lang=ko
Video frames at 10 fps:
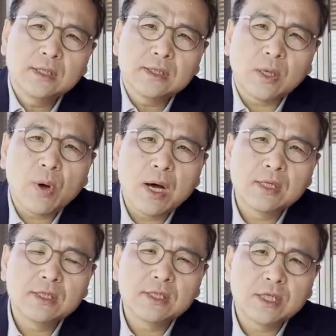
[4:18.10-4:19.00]

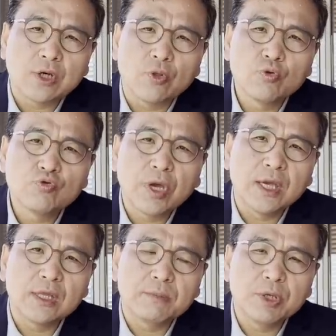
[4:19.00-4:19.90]
상황을 이제 전국에
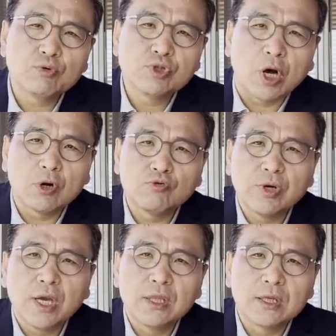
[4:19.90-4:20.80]
있는, 미국
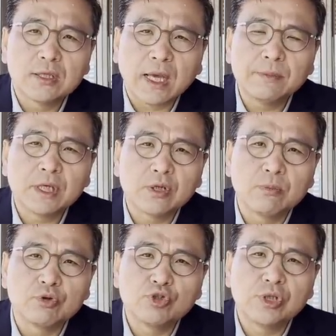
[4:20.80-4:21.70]
전국에 있는 탐사
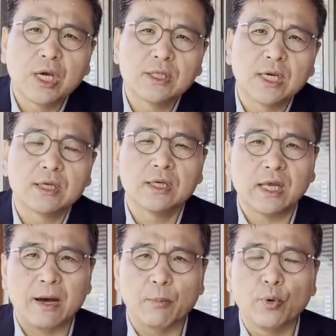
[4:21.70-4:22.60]
전문 취재 기자들이
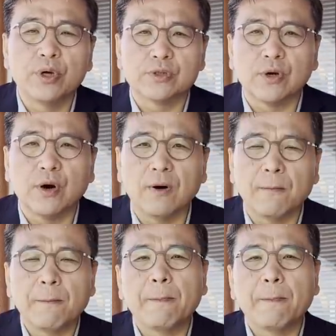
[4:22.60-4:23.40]
다 모여서